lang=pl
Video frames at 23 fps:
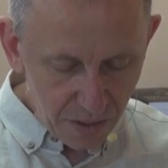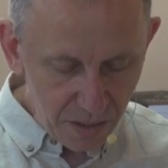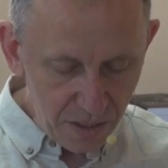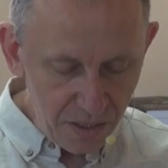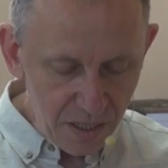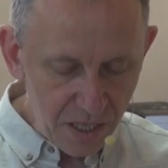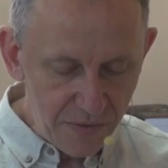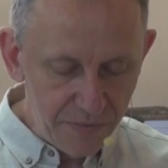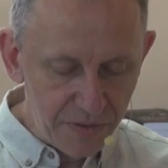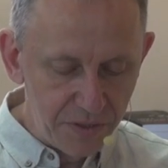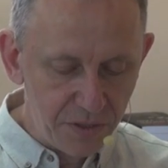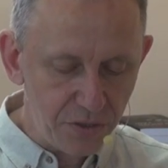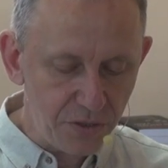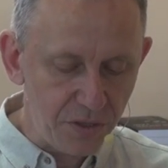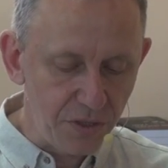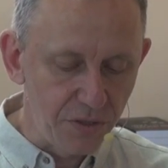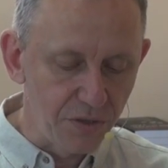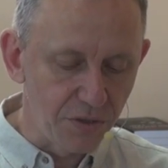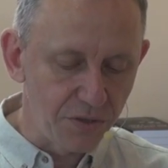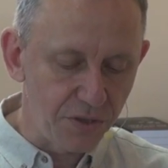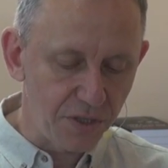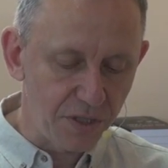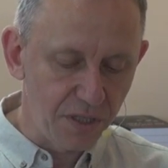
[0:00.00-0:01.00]
I nawet jeśli
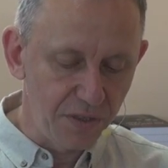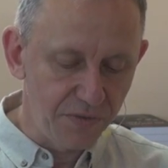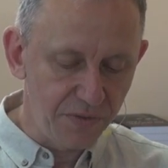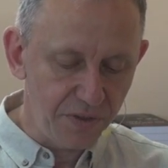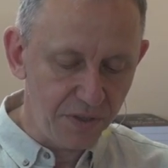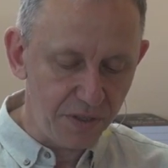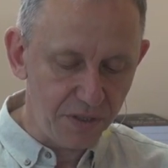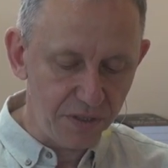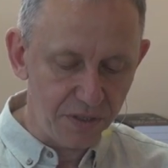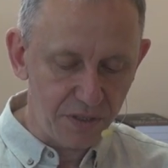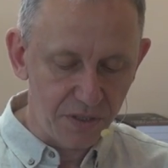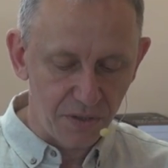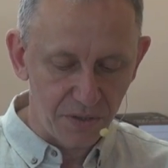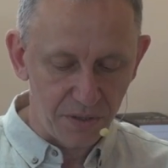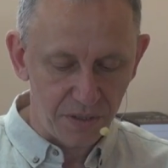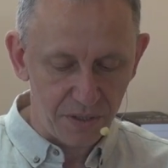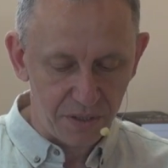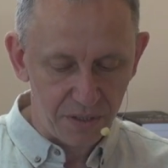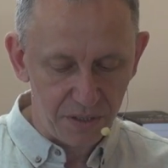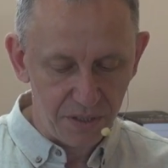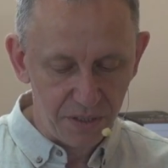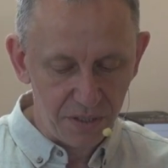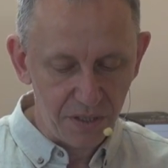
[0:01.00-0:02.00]
dociekliwy
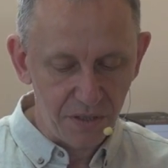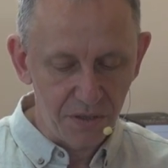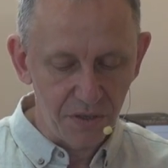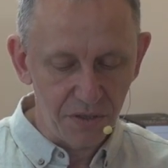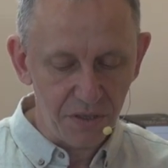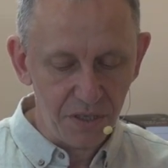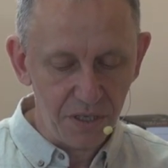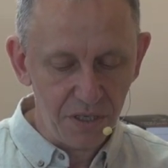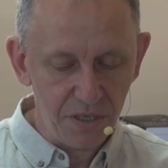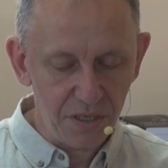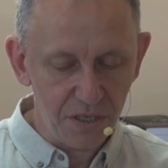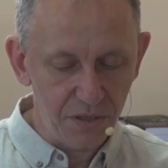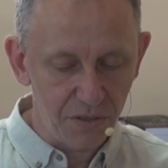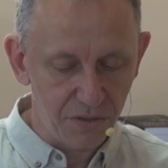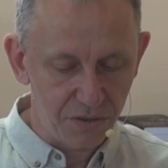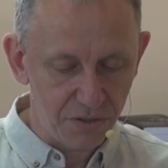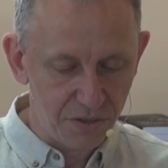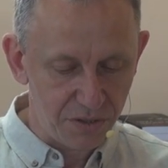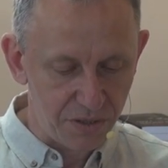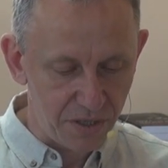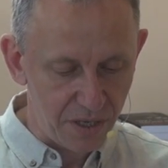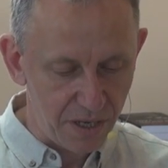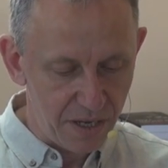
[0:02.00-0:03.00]
historyk nigdy do niej nie
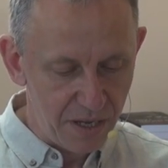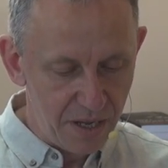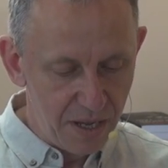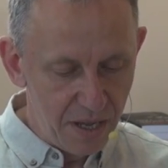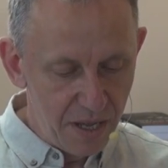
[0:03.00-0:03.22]
dotrze,